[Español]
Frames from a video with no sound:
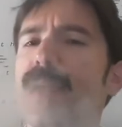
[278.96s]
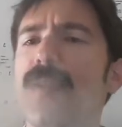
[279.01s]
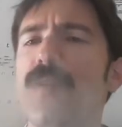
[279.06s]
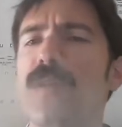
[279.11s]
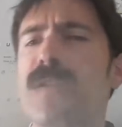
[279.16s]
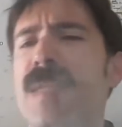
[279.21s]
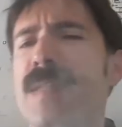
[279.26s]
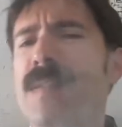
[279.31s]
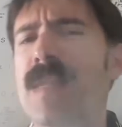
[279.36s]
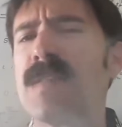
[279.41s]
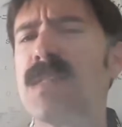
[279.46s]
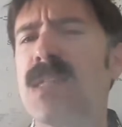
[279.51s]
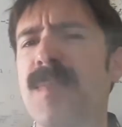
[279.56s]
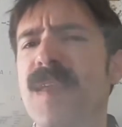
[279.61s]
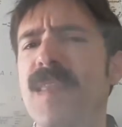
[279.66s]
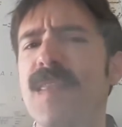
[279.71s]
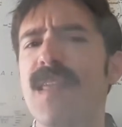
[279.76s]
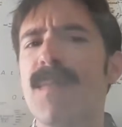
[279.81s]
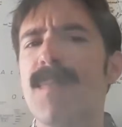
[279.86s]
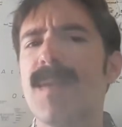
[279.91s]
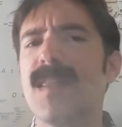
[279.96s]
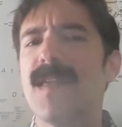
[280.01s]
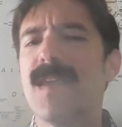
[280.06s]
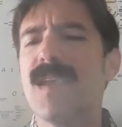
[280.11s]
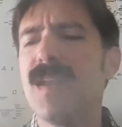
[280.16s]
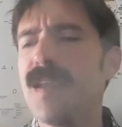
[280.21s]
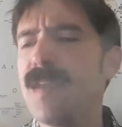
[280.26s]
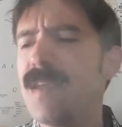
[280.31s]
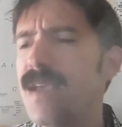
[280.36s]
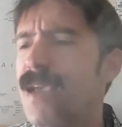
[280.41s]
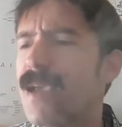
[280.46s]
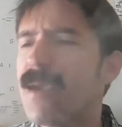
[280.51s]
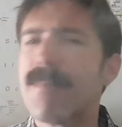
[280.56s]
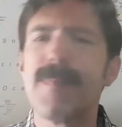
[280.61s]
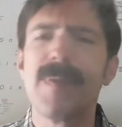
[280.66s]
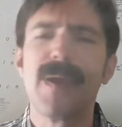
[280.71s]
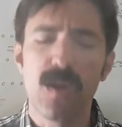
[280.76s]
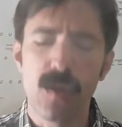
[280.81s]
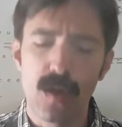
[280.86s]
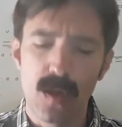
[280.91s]
No es exactamente MTL,
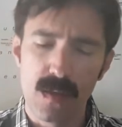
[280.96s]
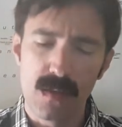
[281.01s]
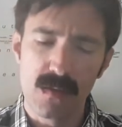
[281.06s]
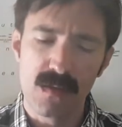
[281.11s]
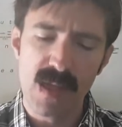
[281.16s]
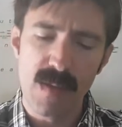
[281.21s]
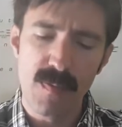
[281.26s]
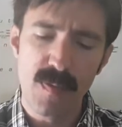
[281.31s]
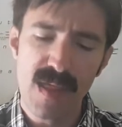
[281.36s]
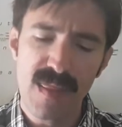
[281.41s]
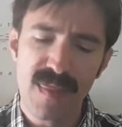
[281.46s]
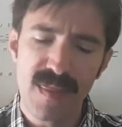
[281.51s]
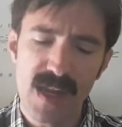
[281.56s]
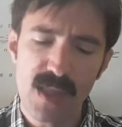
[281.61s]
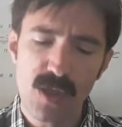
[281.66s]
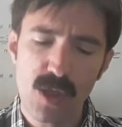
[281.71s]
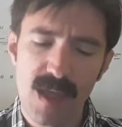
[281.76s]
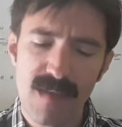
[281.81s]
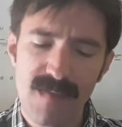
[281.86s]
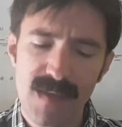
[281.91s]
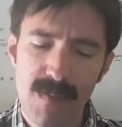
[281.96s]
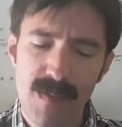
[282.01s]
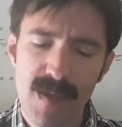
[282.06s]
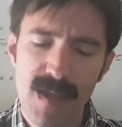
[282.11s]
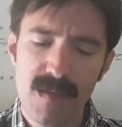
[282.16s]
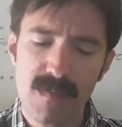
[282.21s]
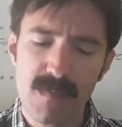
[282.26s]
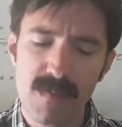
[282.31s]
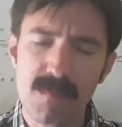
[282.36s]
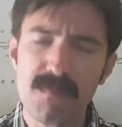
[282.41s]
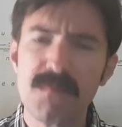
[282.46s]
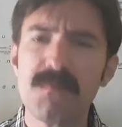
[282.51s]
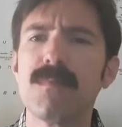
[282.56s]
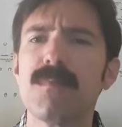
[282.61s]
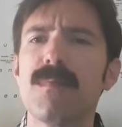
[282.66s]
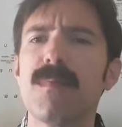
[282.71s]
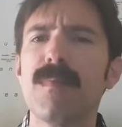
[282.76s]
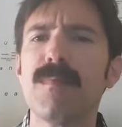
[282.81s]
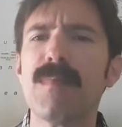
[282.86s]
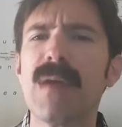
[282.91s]
pero se puede cerrar todavía más.
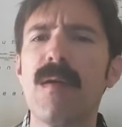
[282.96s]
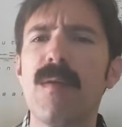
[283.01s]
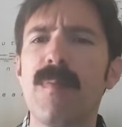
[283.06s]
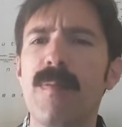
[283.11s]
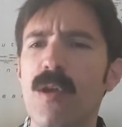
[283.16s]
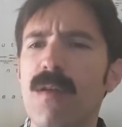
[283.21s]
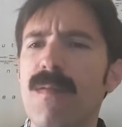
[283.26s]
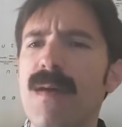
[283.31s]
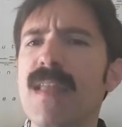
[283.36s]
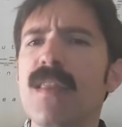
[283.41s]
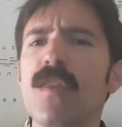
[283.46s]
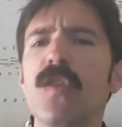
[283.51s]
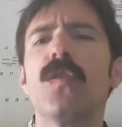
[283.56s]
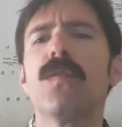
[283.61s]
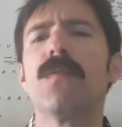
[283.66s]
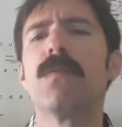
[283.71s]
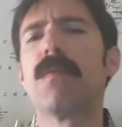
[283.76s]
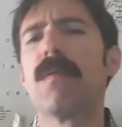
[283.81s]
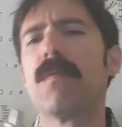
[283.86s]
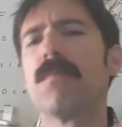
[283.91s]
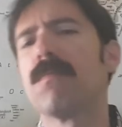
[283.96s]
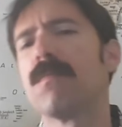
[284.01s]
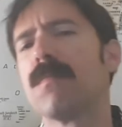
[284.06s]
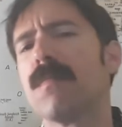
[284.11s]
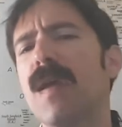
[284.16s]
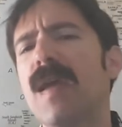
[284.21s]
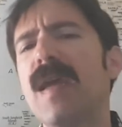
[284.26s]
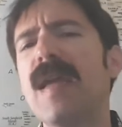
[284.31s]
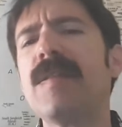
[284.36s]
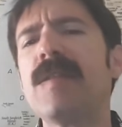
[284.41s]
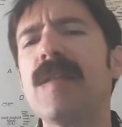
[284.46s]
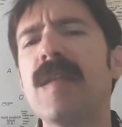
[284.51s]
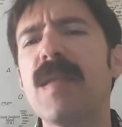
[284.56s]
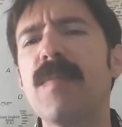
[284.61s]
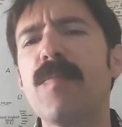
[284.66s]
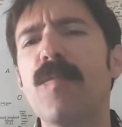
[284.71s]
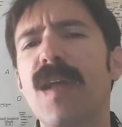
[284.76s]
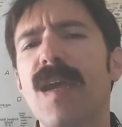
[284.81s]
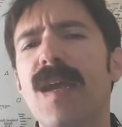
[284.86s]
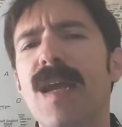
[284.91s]
Vamos probando. Ese
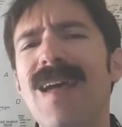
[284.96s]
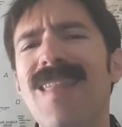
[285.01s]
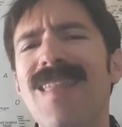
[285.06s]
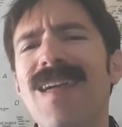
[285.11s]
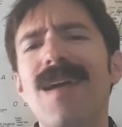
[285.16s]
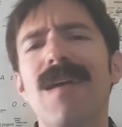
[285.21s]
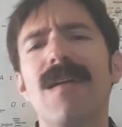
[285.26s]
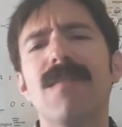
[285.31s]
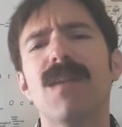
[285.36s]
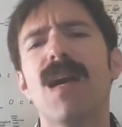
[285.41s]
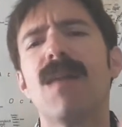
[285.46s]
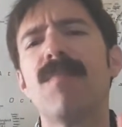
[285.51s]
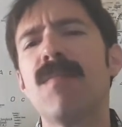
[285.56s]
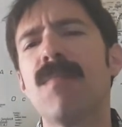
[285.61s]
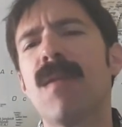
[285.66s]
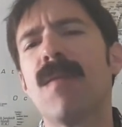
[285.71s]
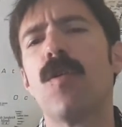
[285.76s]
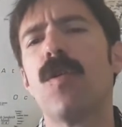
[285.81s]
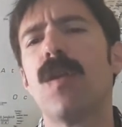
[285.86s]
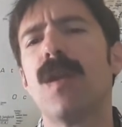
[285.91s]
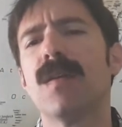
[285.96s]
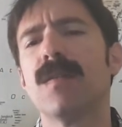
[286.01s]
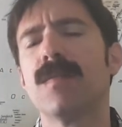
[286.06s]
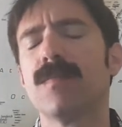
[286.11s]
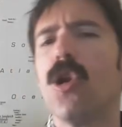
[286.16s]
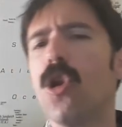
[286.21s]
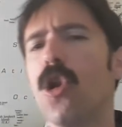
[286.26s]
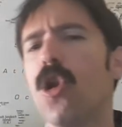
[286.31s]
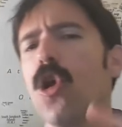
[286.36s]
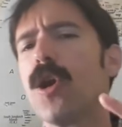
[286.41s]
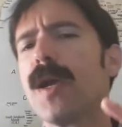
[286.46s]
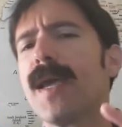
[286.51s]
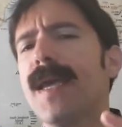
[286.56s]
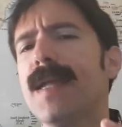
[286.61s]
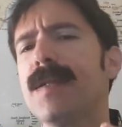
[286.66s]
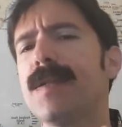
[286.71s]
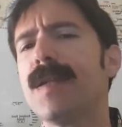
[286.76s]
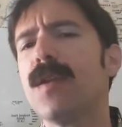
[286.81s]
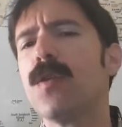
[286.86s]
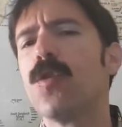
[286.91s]
tipo de calada a mí me mola. Lo que
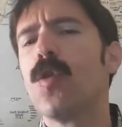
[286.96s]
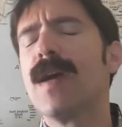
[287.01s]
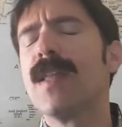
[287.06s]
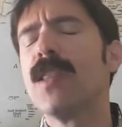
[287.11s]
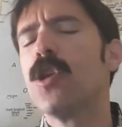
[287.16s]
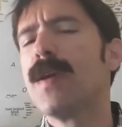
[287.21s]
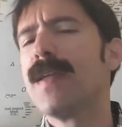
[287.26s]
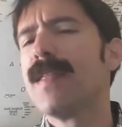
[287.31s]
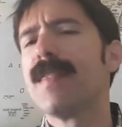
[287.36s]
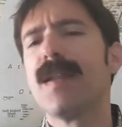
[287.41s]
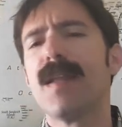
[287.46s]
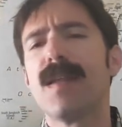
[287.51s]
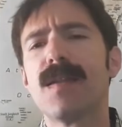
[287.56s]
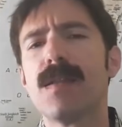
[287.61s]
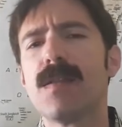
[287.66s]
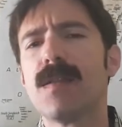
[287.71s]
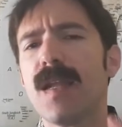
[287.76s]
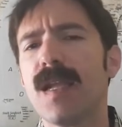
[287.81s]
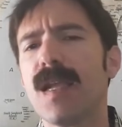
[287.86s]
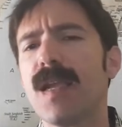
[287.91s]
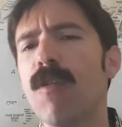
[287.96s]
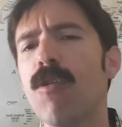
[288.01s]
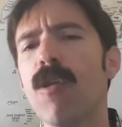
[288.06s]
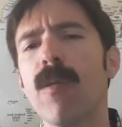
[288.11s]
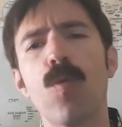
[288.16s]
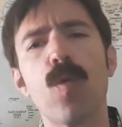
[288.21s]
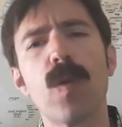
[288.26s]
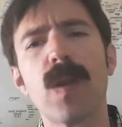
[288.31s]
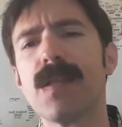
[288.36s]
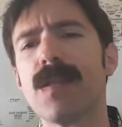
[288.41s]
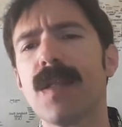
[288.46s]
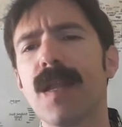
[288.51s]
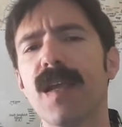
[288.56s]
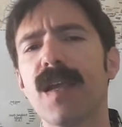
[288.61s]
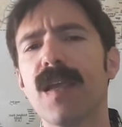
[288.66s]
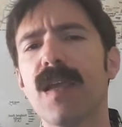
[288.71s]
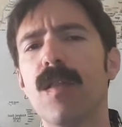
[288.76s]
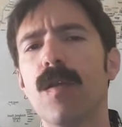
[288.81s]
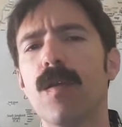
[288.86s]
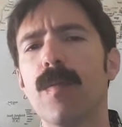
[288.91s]
es ir jugando entre restringido y muy
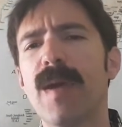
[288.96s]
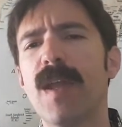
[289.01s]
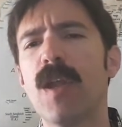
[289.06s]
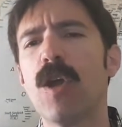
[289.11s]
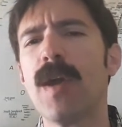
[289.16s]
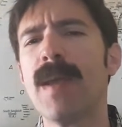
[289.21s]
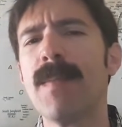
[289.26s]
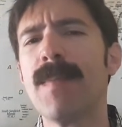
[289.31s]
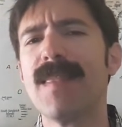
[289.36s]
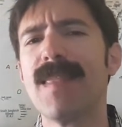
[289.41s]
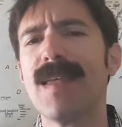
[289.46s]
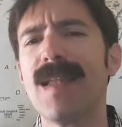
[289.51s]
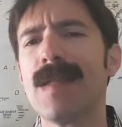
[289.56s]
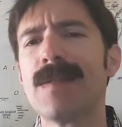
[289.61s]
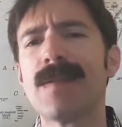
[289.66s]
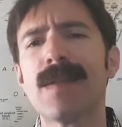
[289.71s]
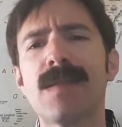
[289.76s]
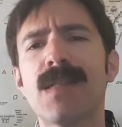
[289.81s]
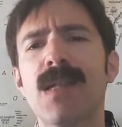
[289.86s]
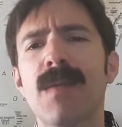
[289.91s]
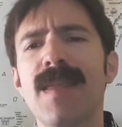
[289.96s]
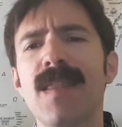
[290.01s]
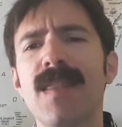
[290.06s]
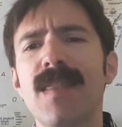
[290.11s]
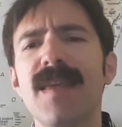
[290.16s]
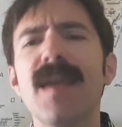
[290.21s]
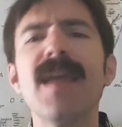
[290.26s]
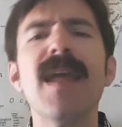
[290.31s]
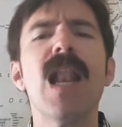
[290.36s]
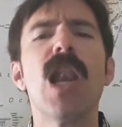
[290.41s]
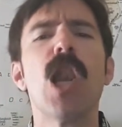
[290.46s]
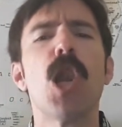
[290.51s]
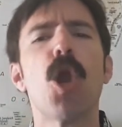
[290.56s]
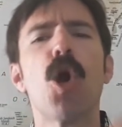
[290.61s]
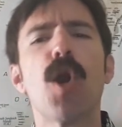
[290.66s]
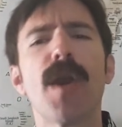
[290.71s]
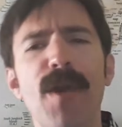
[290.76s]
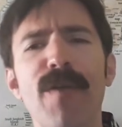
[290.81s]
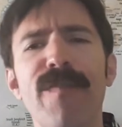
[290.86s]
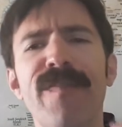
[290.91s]
restringido. Pero MTL exactamente
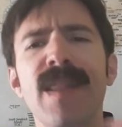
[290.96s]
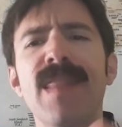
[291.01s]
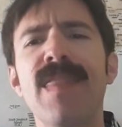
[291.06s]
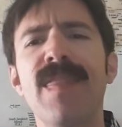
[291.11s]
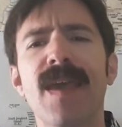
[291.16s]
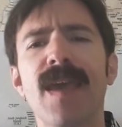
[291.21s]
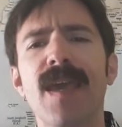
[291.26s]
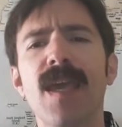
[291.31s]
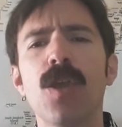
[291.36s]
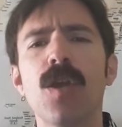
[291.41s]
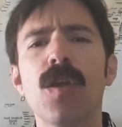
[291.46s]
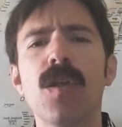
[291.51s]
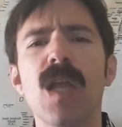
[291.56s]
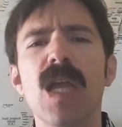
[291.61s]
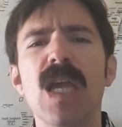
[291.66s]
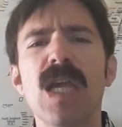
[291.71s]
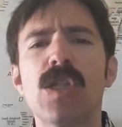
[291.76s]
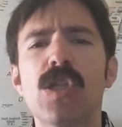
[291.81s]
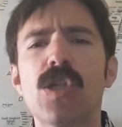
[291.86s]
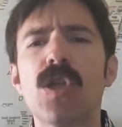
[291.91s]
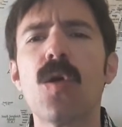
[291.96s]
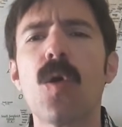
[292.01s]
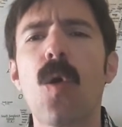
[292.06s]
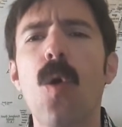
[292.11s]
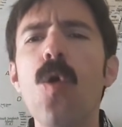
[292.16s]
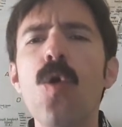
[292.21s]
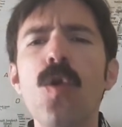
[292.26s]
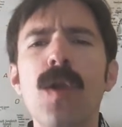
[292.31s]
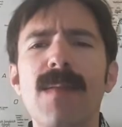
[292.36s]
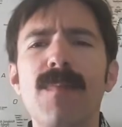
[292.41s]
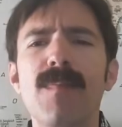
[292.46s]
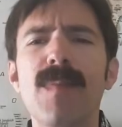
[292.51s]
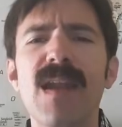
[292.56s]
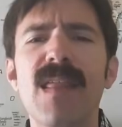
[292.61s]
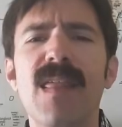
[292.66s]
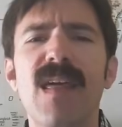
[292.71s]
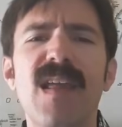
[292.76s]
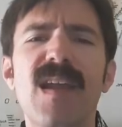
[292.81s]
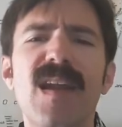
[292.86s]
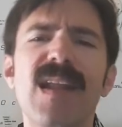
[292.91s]
lo que ofrecen ellos son unas
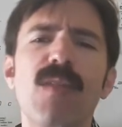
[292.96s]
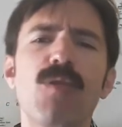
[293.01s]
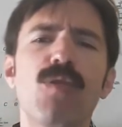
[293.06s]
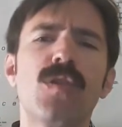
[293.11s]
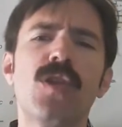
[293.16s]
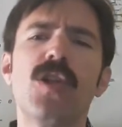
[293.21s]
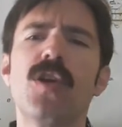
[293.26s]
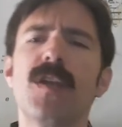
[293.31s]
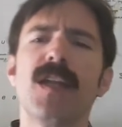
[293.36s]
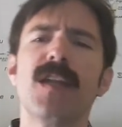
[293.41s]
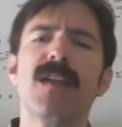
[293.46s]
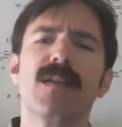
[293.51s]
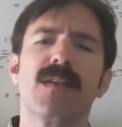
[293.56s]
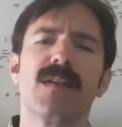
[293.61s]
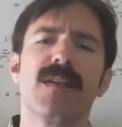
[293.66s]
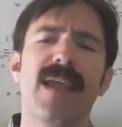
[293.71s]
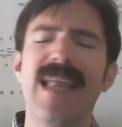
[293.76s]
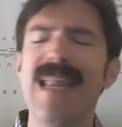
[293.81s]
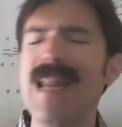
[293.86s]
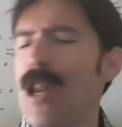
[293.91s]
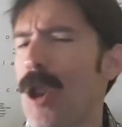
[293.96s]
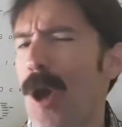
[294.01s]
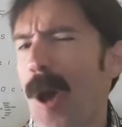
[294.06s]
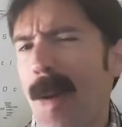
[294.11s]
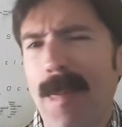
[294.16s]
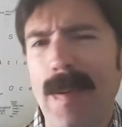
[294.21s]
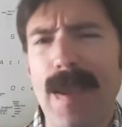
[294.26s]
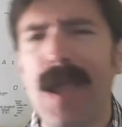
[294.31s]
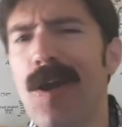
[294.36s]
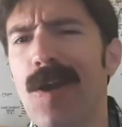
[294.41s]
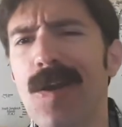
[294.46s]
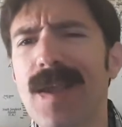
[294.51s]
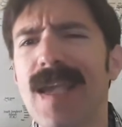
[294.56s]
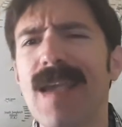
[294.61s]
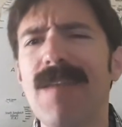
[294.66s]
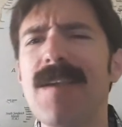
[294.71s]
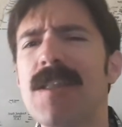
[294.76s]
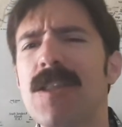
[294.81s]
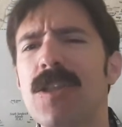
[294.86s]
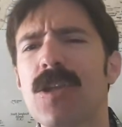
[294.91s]
mierdas de reductores, que es lo peor que
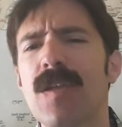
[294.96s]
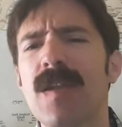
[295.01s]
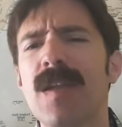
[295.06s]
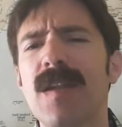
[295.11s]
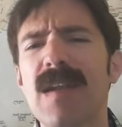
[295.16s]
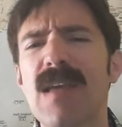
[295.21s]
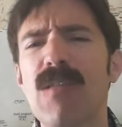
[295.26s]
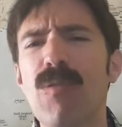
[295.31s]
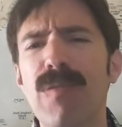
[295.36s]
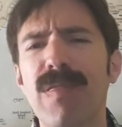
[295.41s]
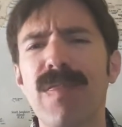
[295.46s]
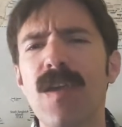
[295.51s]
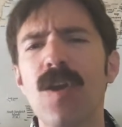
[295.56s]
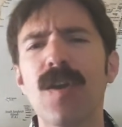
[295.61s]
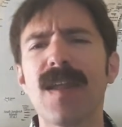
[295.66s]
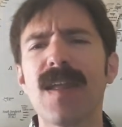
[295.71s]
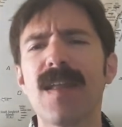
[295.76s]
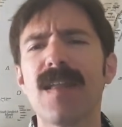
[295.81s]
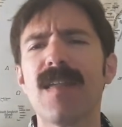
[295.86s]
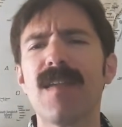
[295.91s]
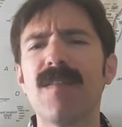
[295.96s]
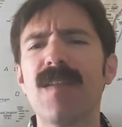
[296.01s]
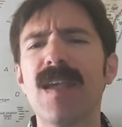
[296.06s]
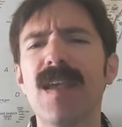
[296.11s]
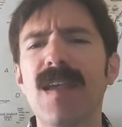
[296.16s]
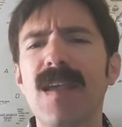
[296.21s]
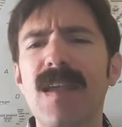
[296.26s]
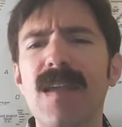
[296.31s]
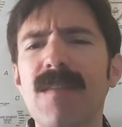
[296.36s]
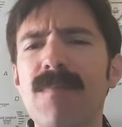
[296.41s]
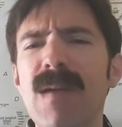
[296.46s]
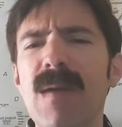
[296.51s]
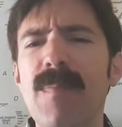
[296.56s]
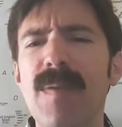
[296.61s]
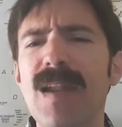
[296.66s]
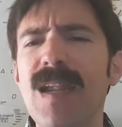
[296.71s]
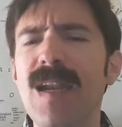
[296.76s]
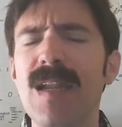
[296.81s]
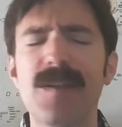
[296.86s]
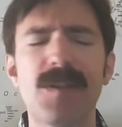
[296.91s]
he visto en reducciones eh,
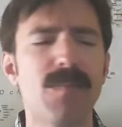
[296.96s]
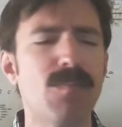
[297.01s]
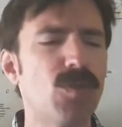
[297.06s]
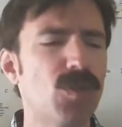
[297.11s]
en